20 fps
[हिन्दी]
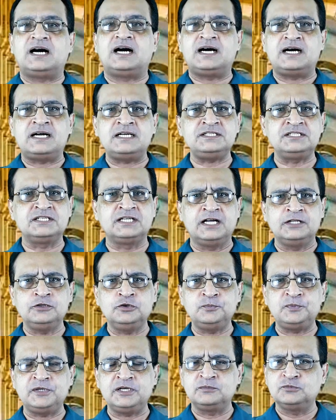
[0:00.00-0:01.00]
आठ
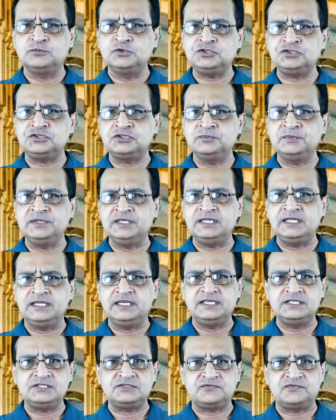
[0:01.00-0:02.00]
गानों पर मुश्तमिल
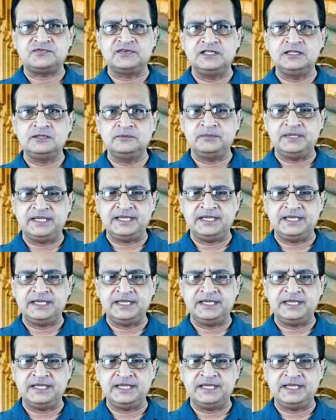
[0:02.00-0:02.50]
इस फिल्म